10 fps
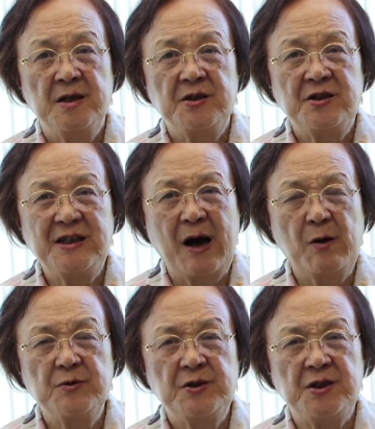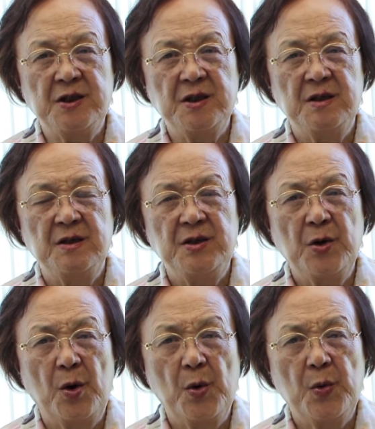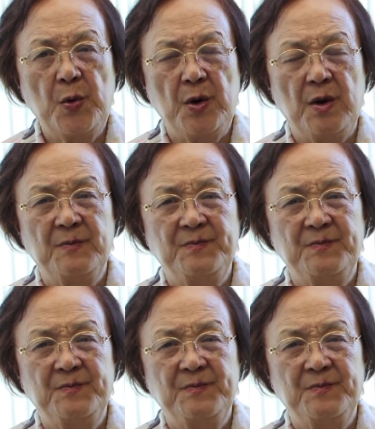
消极忧郁，